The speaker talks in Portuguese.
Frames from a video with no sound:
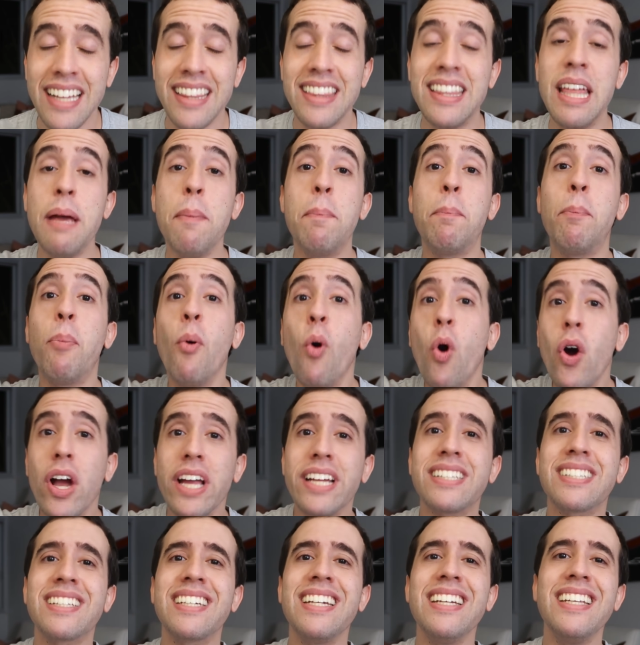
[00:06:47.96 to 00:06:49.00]

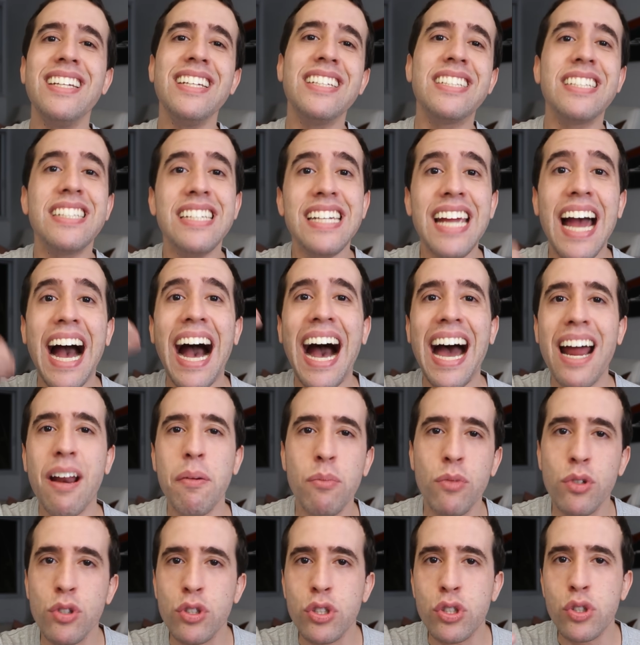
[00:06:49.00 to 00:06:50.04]
depois que
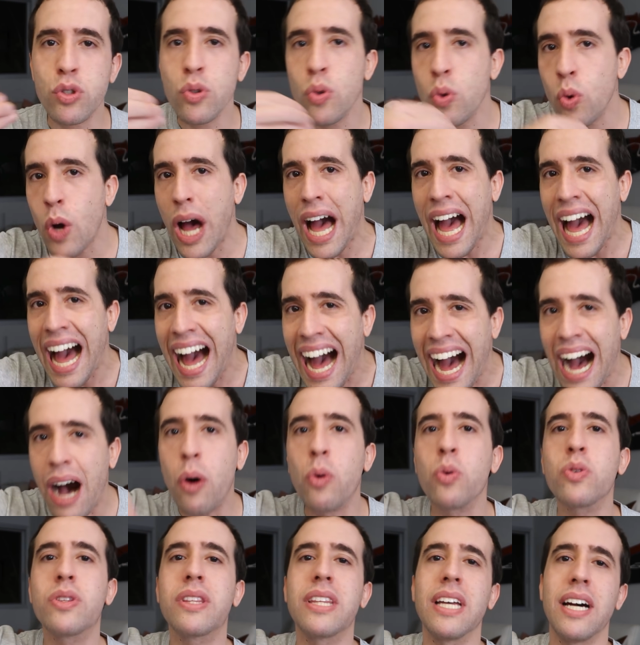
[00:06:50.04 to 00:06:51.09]
iniciarmos a
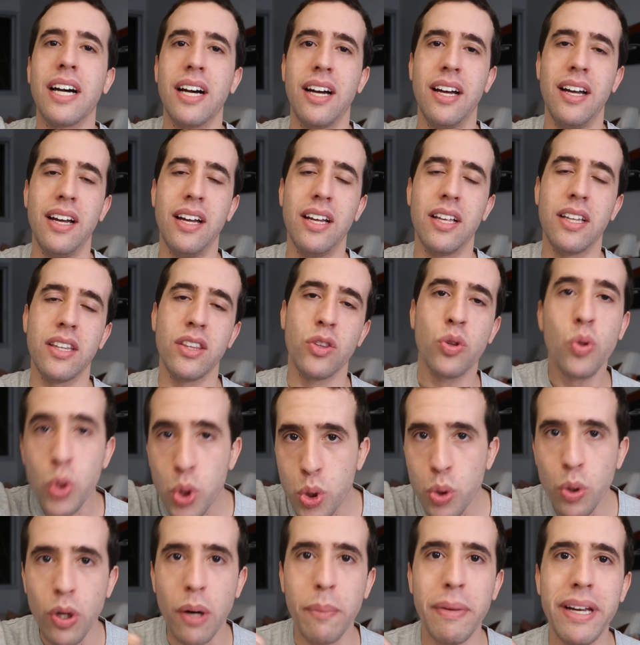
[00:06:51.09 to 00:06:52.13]
alta do
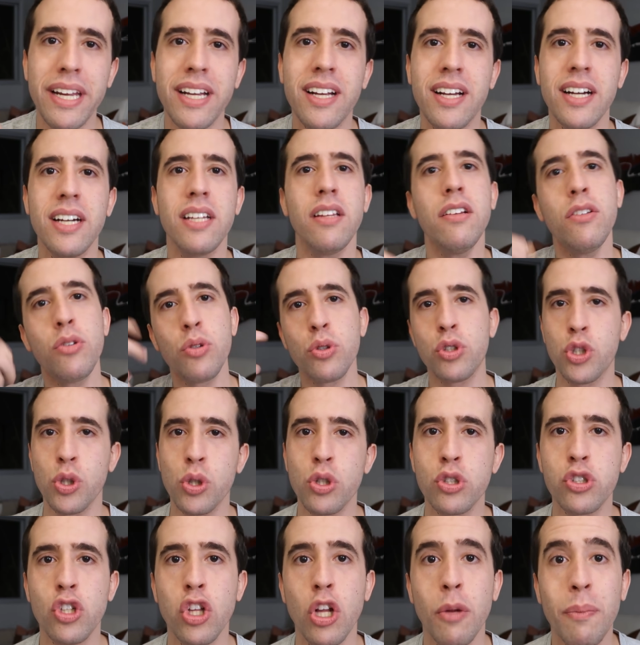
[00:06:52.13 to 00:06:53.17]
juro americano e dos
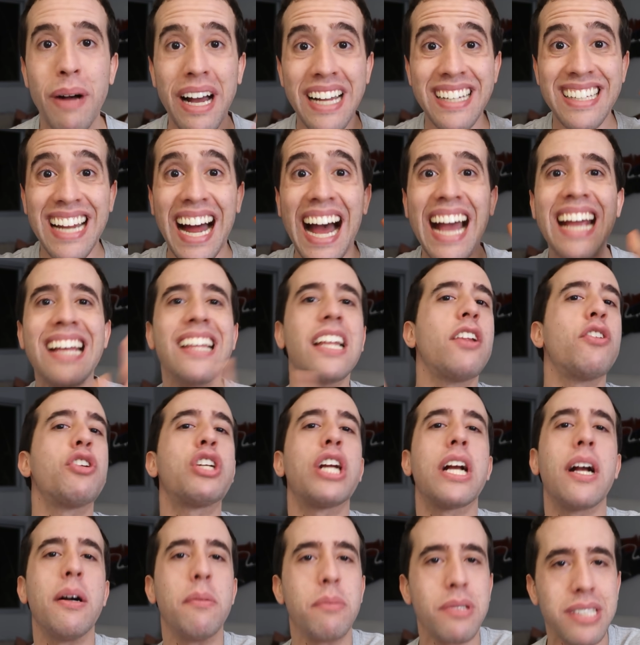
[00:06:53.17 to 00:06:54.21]
juros globais. Ainda não
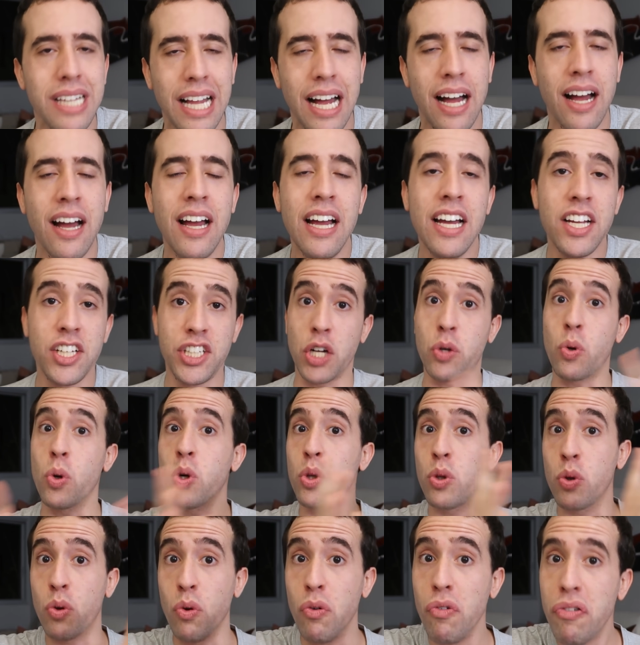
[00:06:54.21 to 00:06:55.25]
chegamos lá. De
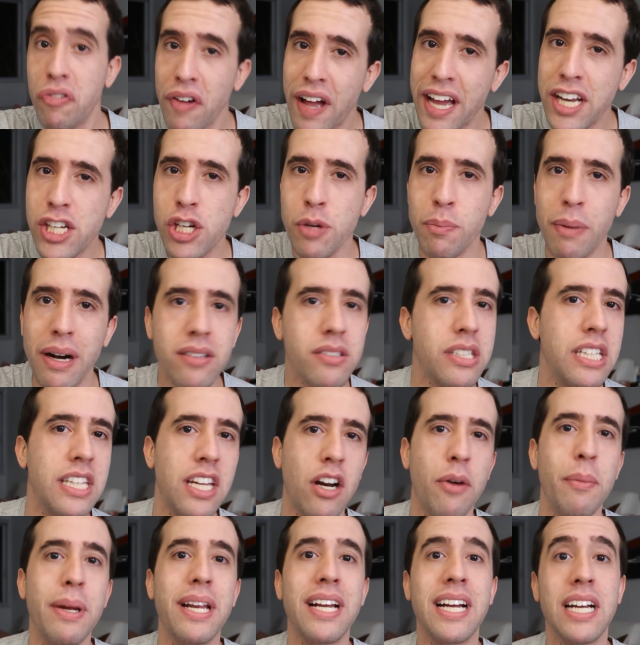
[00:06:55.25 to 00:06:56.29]
acordo com o Fed, Banco
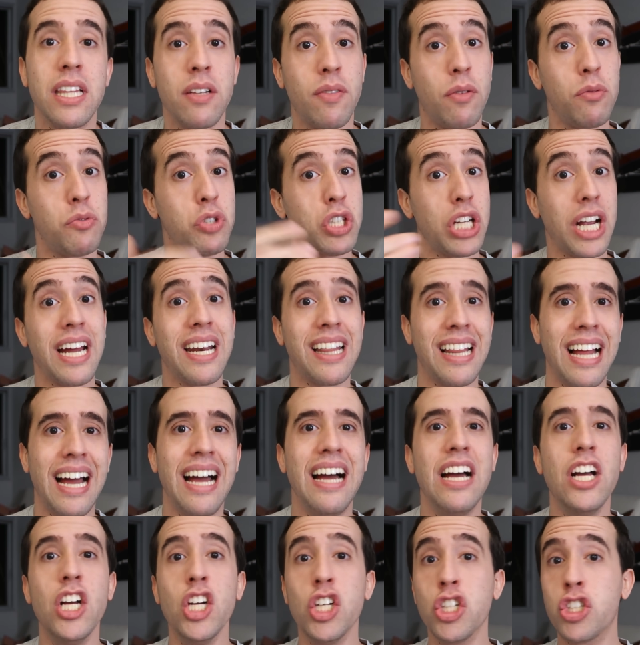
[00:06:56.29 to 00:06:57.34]
Central Americano, vamos chegar
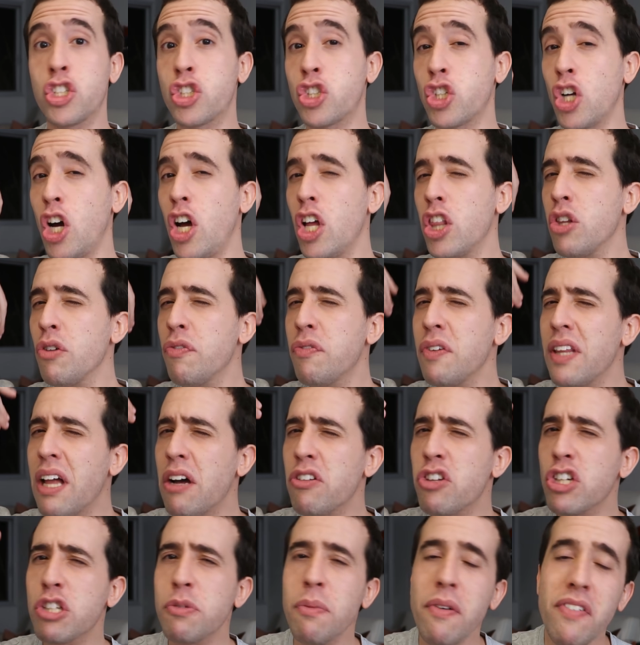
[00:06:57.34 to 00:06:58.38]
lá só no
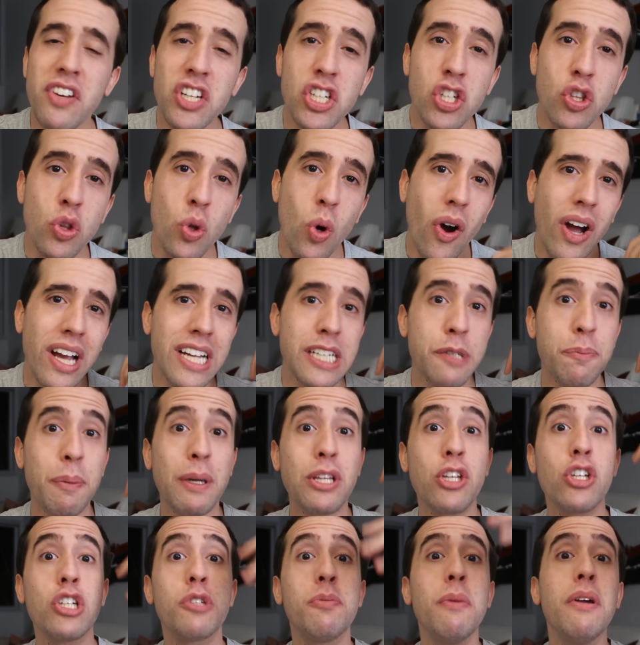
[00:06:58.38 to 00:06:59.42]
final de 2022
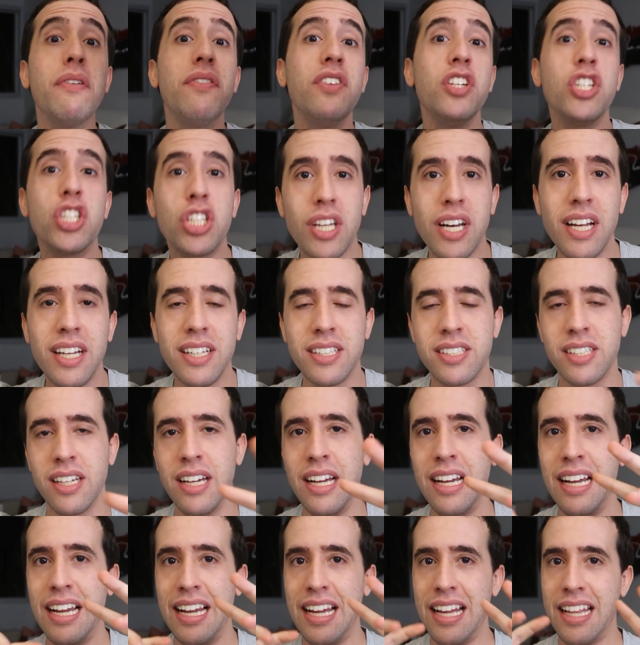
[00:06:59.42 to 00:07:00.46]
para 2023.
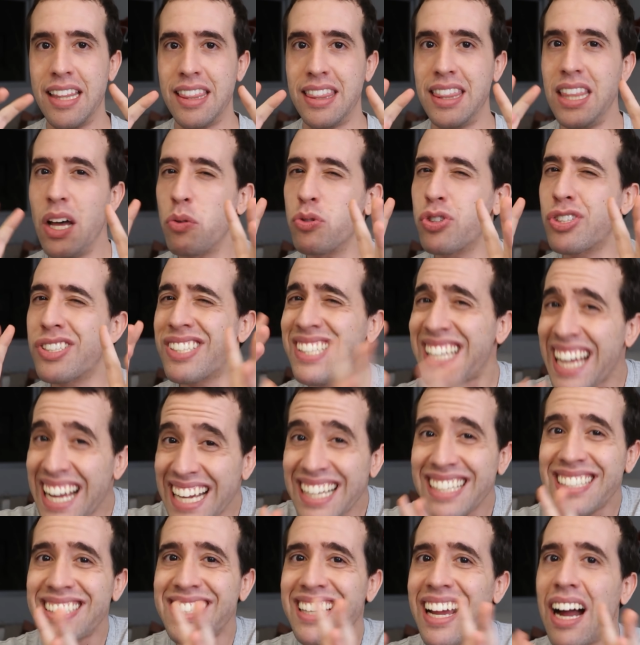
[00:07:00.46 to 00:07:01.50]
Não
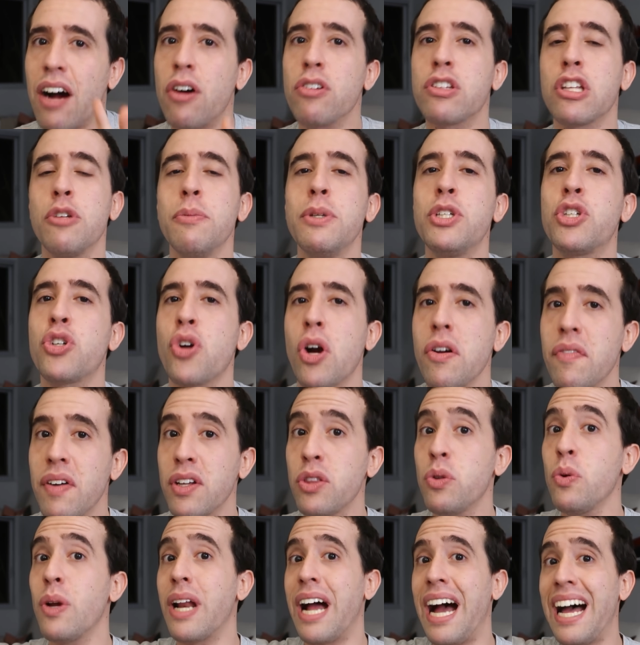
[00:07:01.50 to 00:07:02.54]
sei se a alta do Bitcoin vai
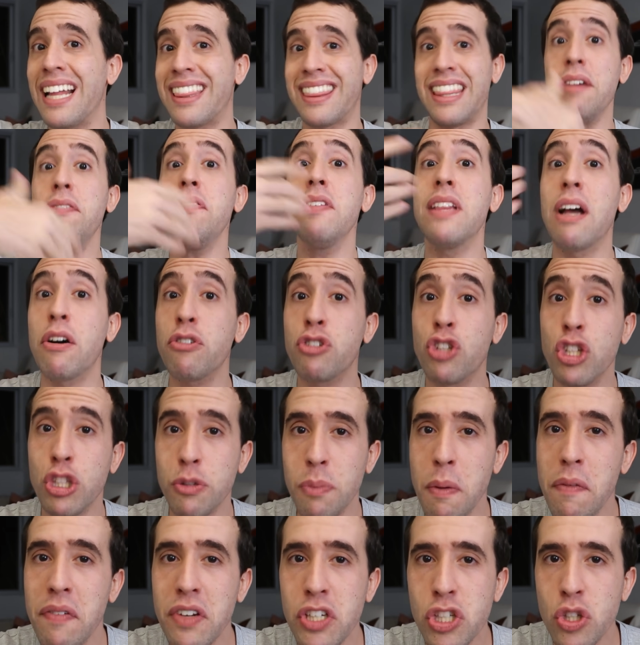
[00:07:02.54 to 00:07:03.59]
durar até final de
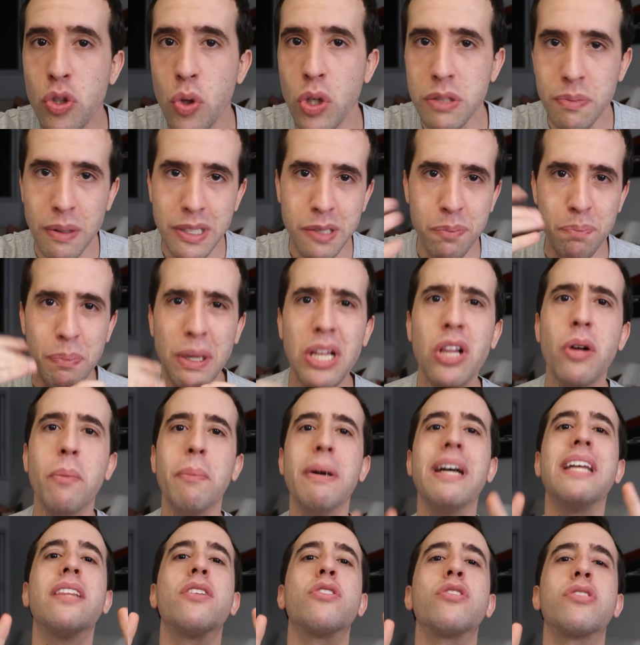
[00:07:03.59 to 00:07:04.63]
2022, mas pelo
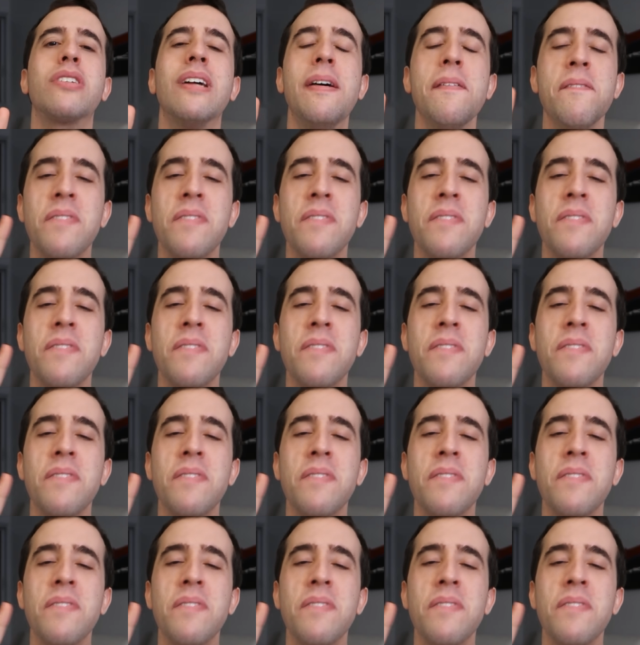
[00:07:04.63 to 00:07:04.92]
menos